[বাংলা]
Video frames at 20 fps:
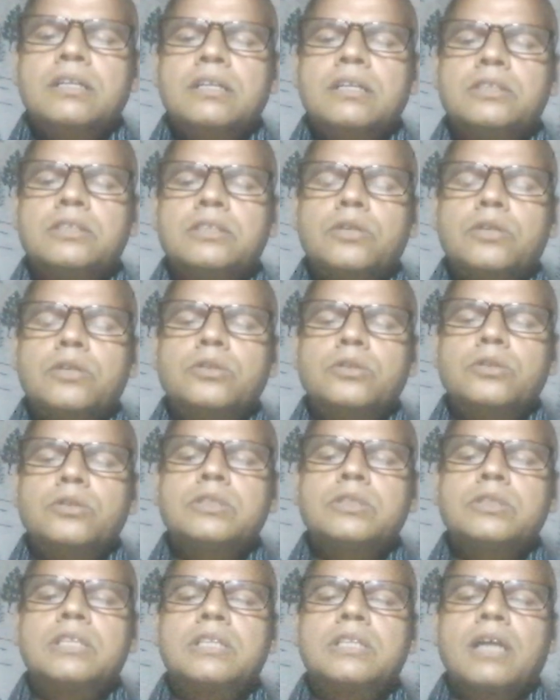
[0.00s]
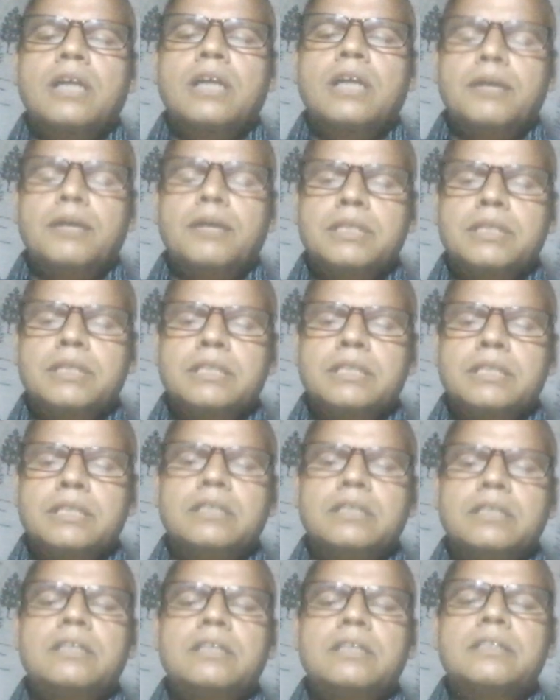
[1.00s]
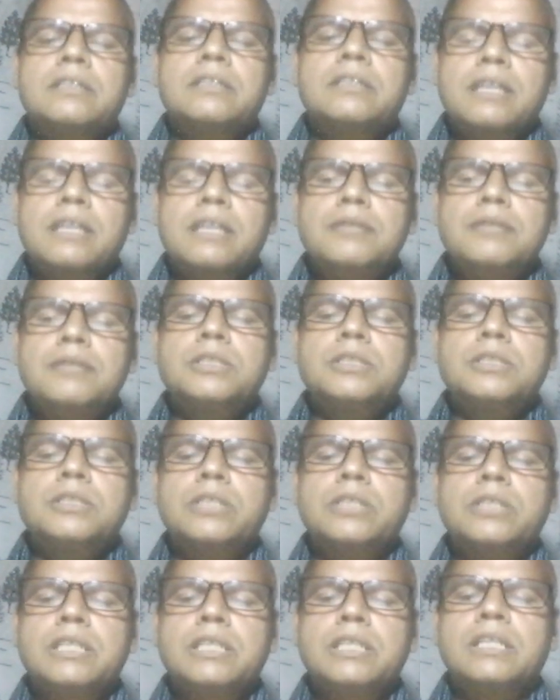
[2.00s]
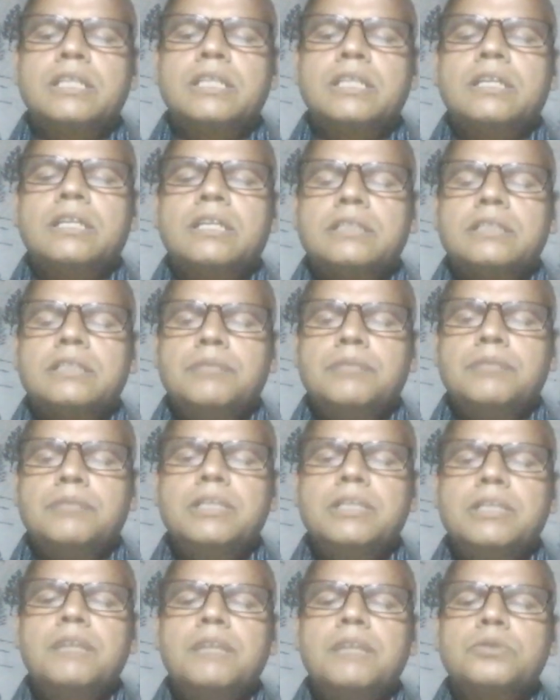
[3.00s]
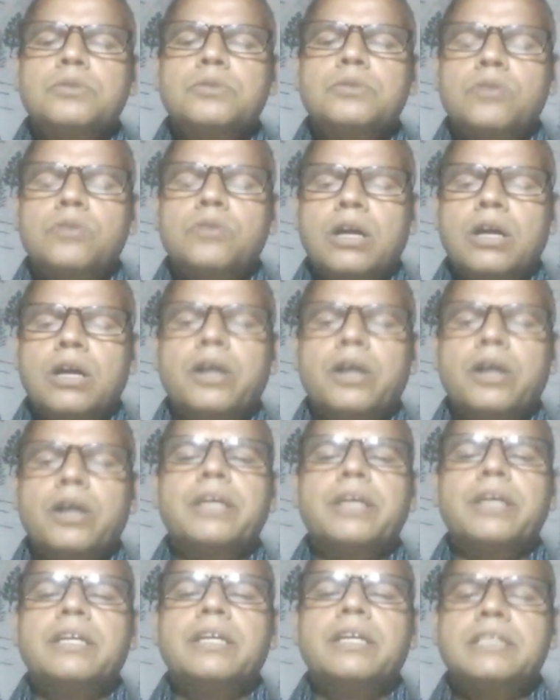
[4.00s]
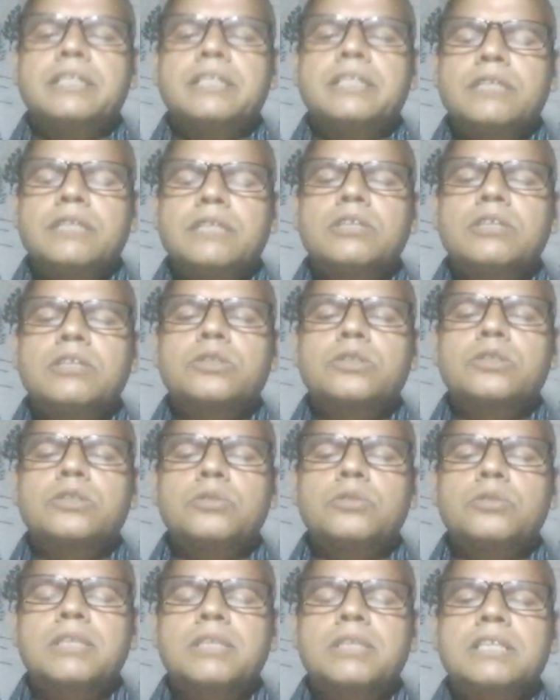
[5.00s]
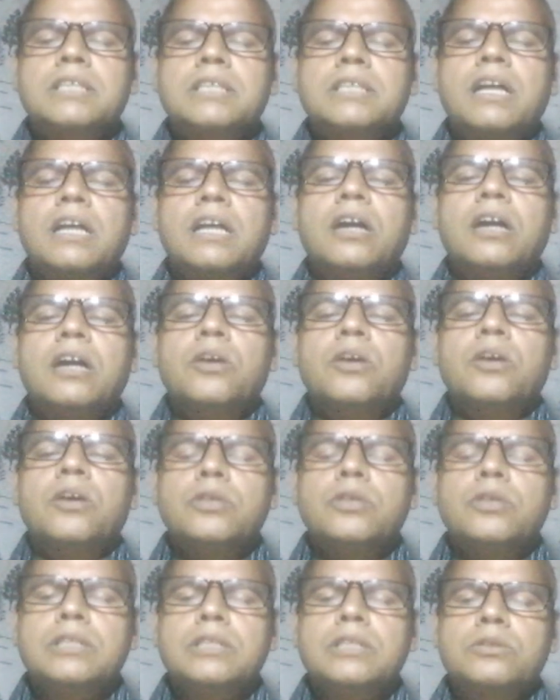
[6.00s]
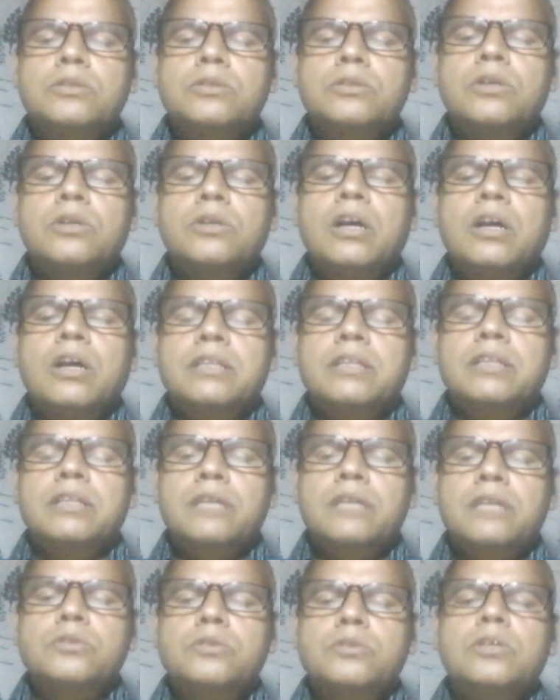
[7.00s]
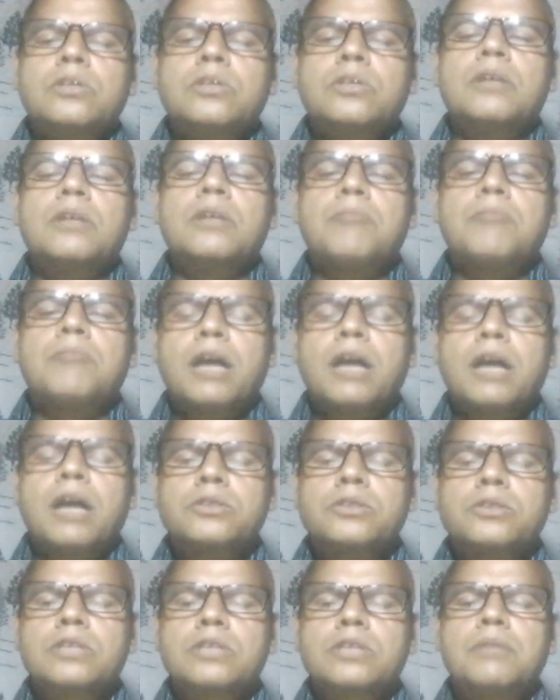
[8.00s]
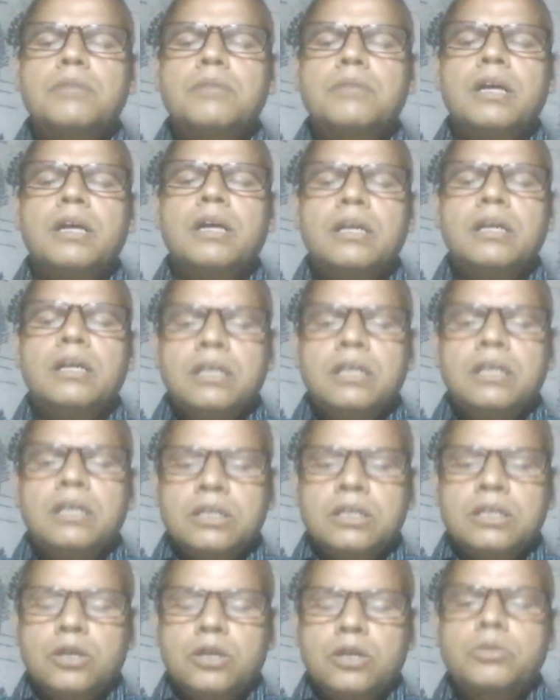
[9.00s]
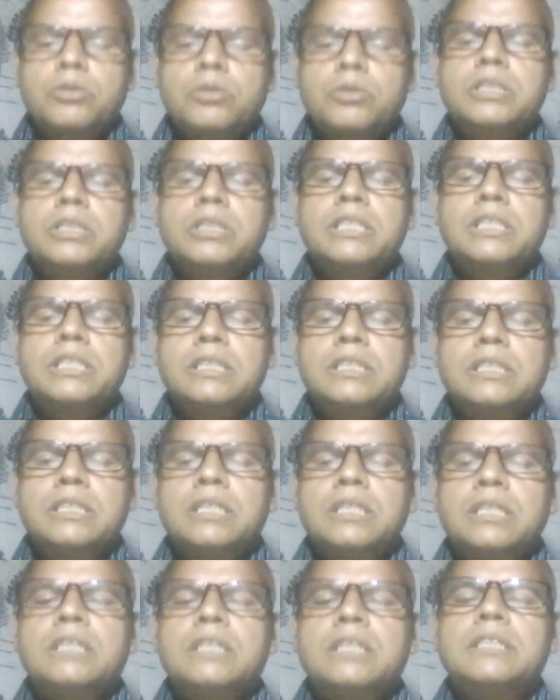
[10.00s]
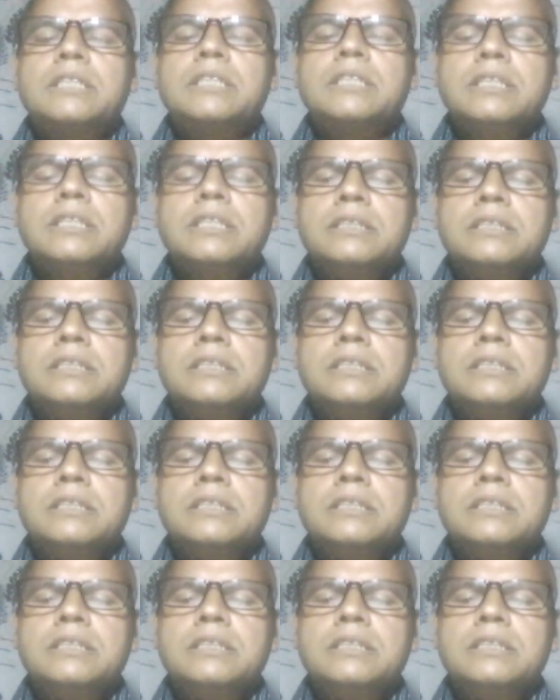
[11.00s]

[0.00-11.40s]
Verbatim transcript: যখন আমাদের টেলিভিশনে যে বিজ্ঞাপনগুলো হয় সেগুলা ছোট বাচ্চারা অন্যান্য নাটক বা আলোচনা বা খবরের থেকে সেই